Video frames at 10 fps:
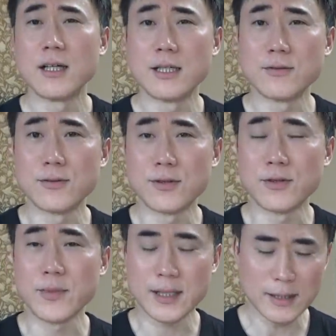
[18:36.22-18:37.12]
あ
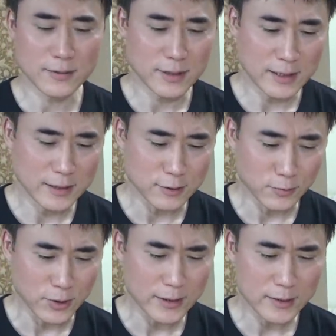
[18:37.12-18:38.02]
の曲げたくないっていう
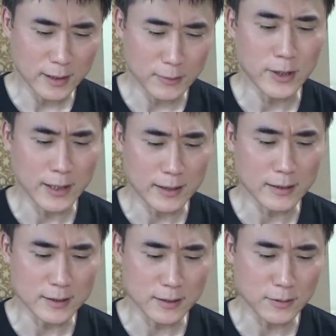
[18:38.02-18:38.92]
のもあったかもわからな
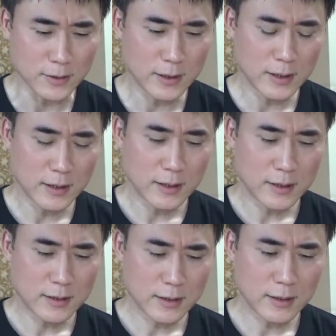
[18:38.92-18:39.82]
いですけど
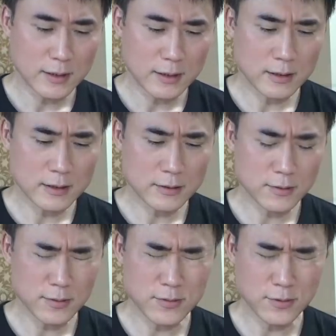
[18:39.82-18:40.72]
で
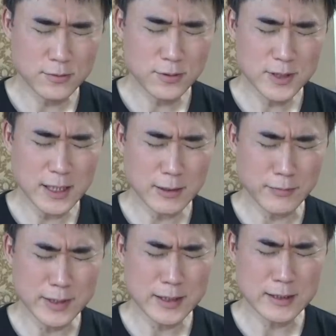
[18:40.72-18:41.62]
その行動自体は
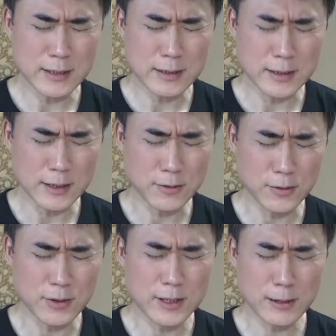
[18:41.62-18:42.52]
間違いじゃないんですけ
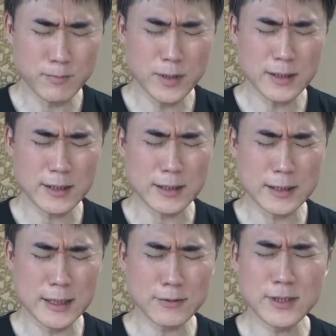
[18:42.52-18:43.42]
どやっぱり
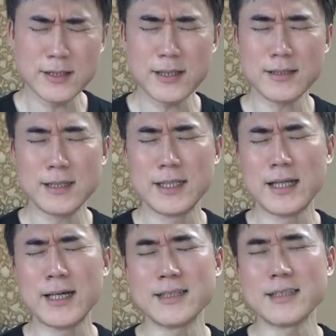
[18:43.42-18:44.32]
下の人間に批
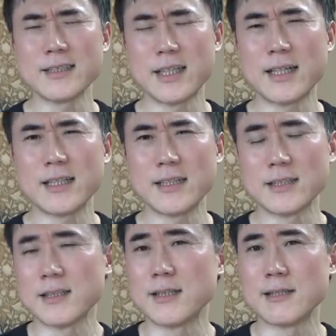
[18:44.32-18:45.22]
判されてで
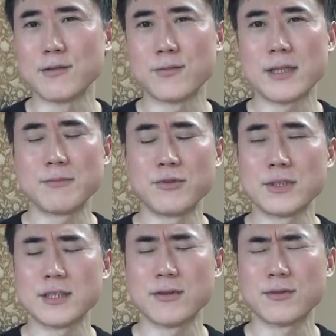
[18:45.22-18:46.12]
すねお前もう
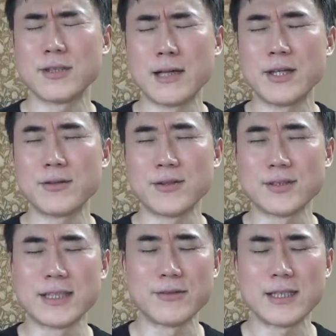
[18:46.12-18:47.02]
職辞めろよっ
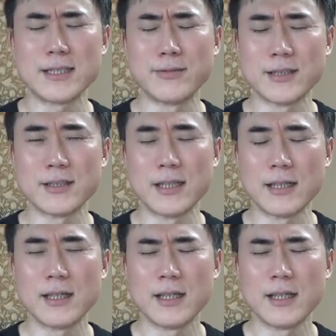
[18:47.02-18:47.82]
て言われればですね